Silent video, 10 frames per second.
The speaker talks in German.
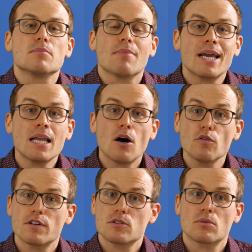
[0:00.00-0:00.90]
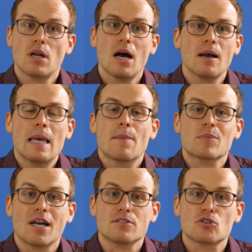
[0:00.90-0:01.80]
meiner Auffassung nach
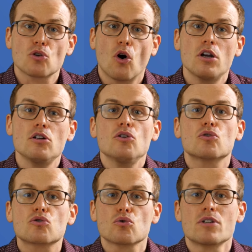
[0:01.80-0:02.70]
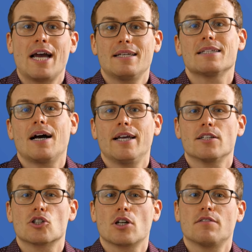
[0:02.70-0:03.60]
ganz tolle gesundheitliche
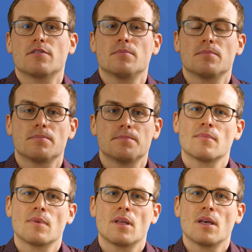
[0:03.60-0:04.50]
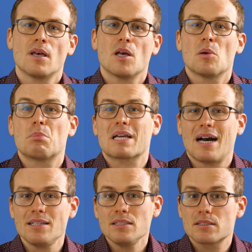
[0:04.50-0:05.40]
Eigenschaften.
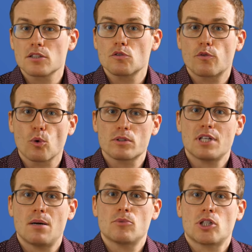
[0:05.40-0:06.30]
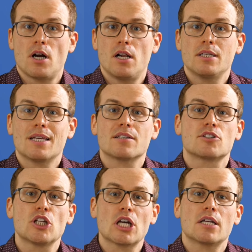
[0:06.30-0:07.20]
Bekannt sind Flohsamenschalen ja
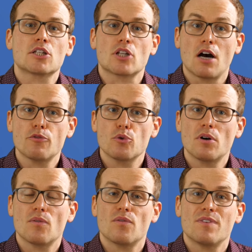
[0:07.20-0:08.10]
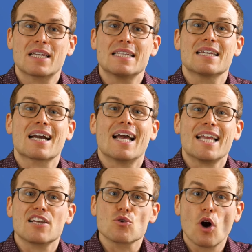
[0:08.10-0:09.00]
sicherlich dafür, wegen ihrer
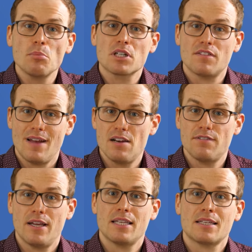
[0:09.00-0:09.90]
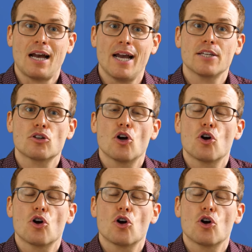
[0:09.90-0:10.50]
enormen Quellfähigkeit